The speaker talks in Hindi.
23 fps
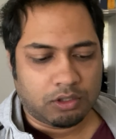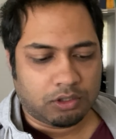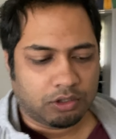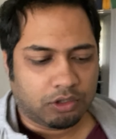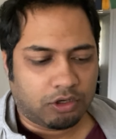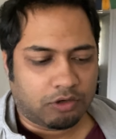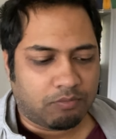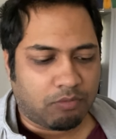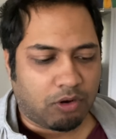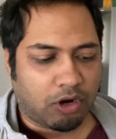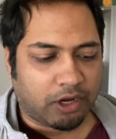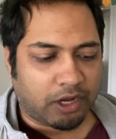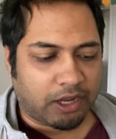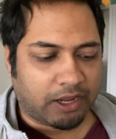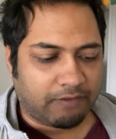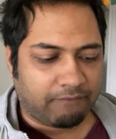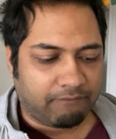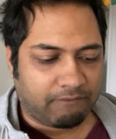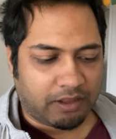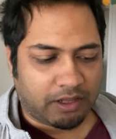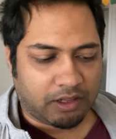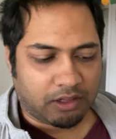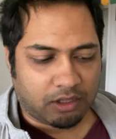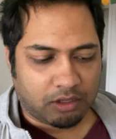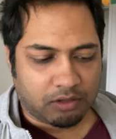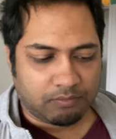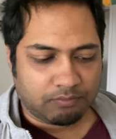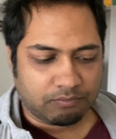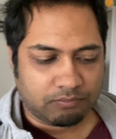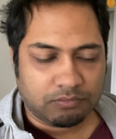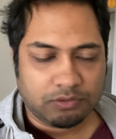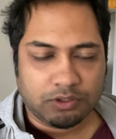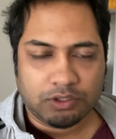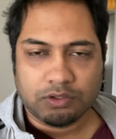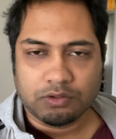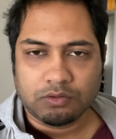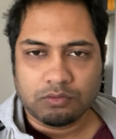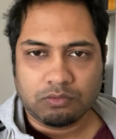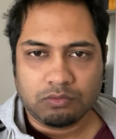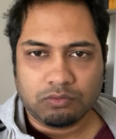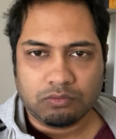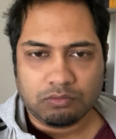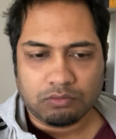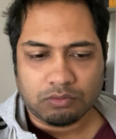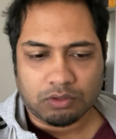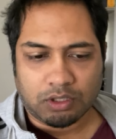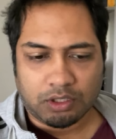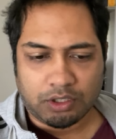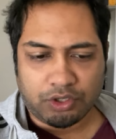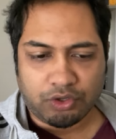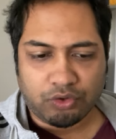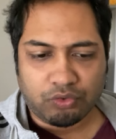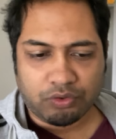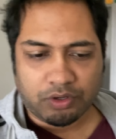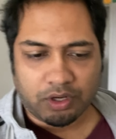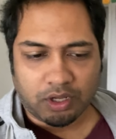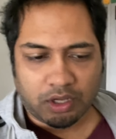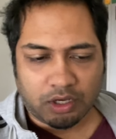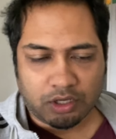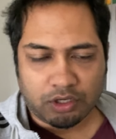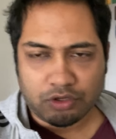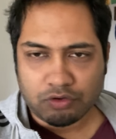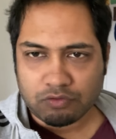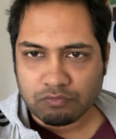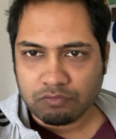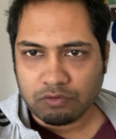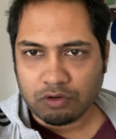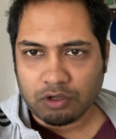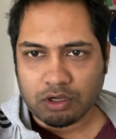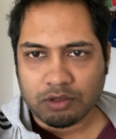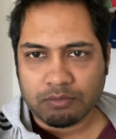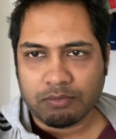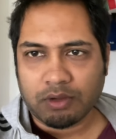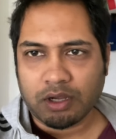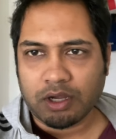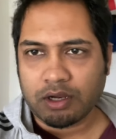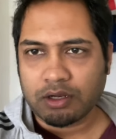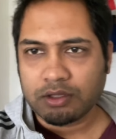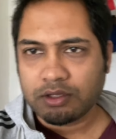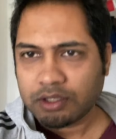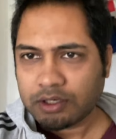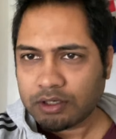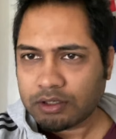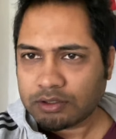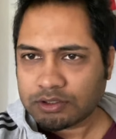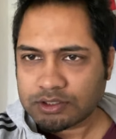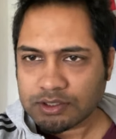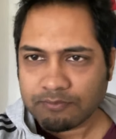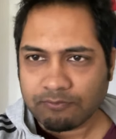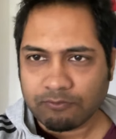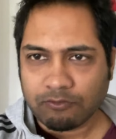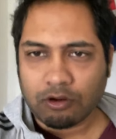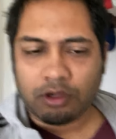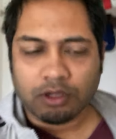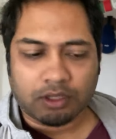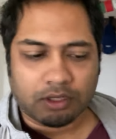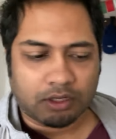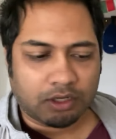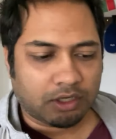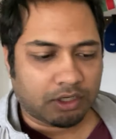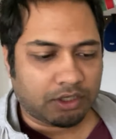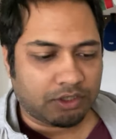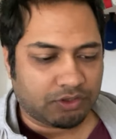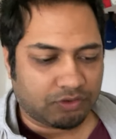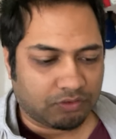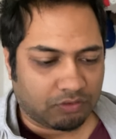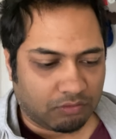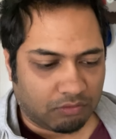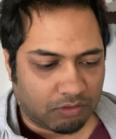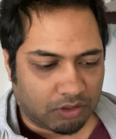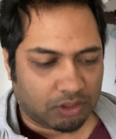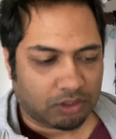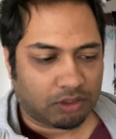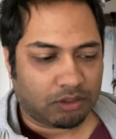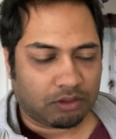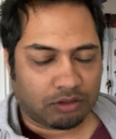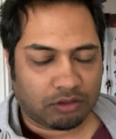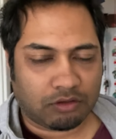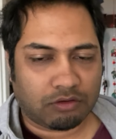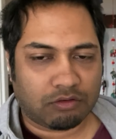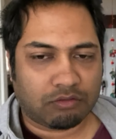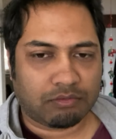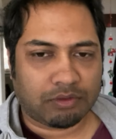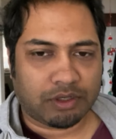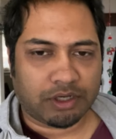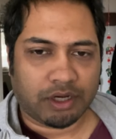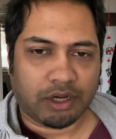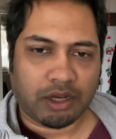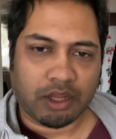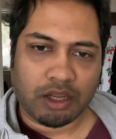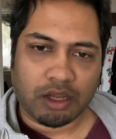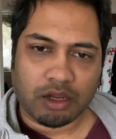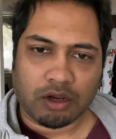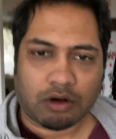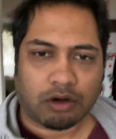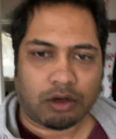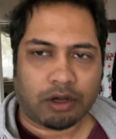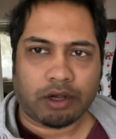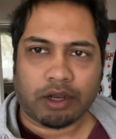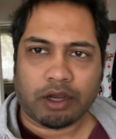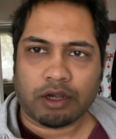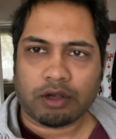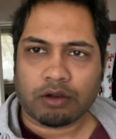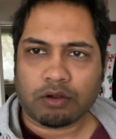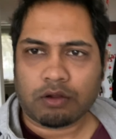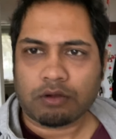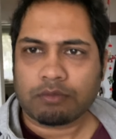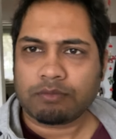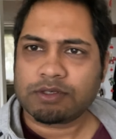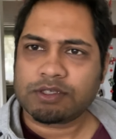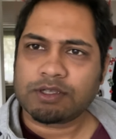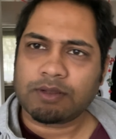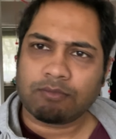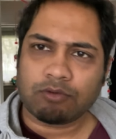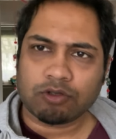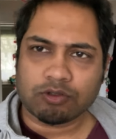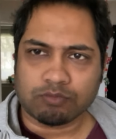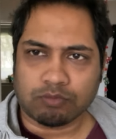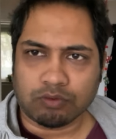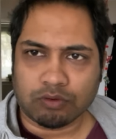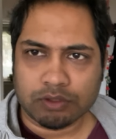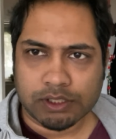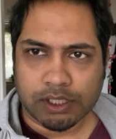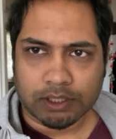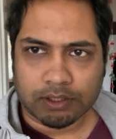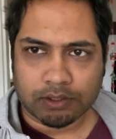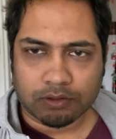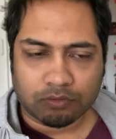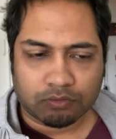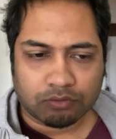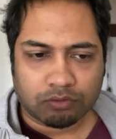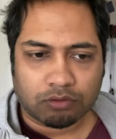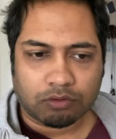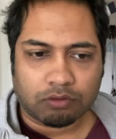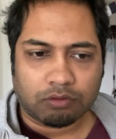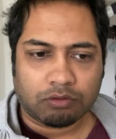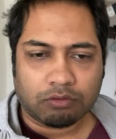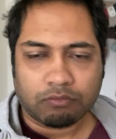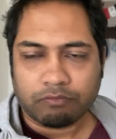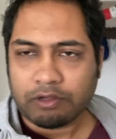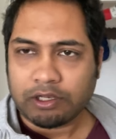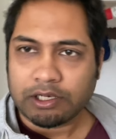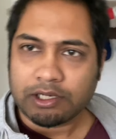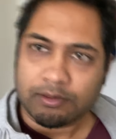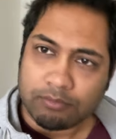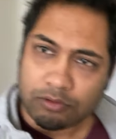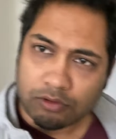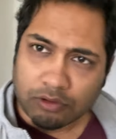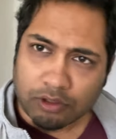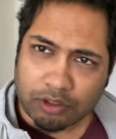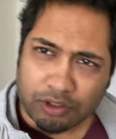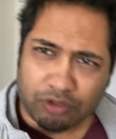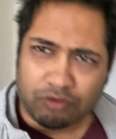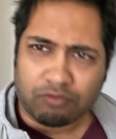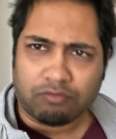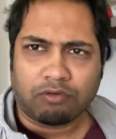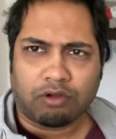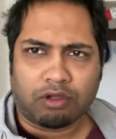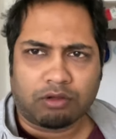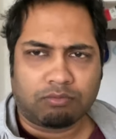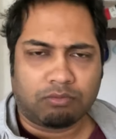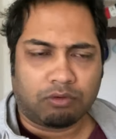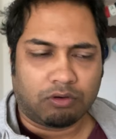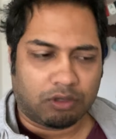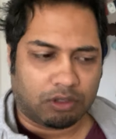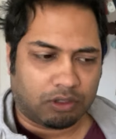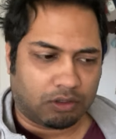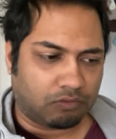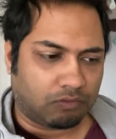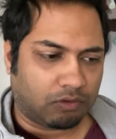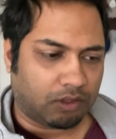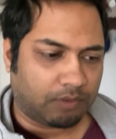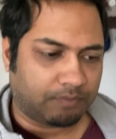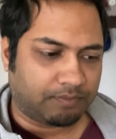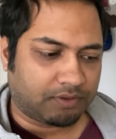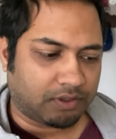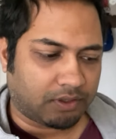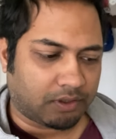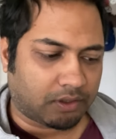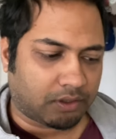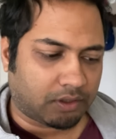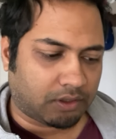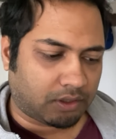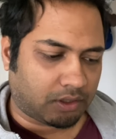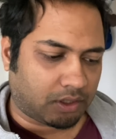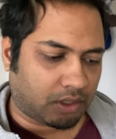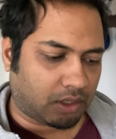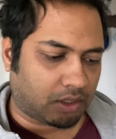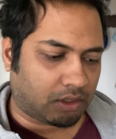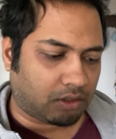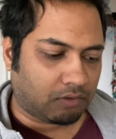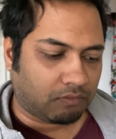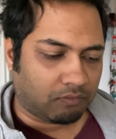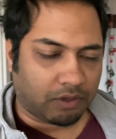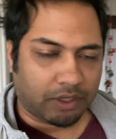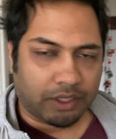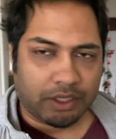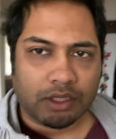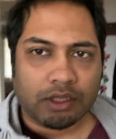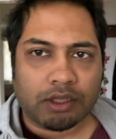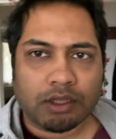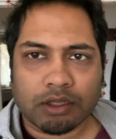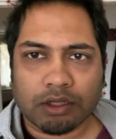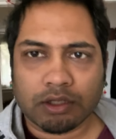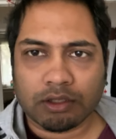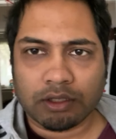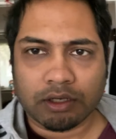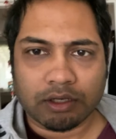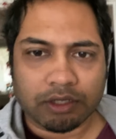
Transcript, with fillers: गुड मॉर्निंग वेलकम टू अ न्यू डे न्यू व्लॉग मैं हर दिन जब व्लॉग करने की शुरुआत करता हूँ मैं डे और डेट और मैं सब कुछ भूल जाता हूँ तो वेलकम टू द न्यू व्लॉग बोला करूँगा आपसे एंड वही दिन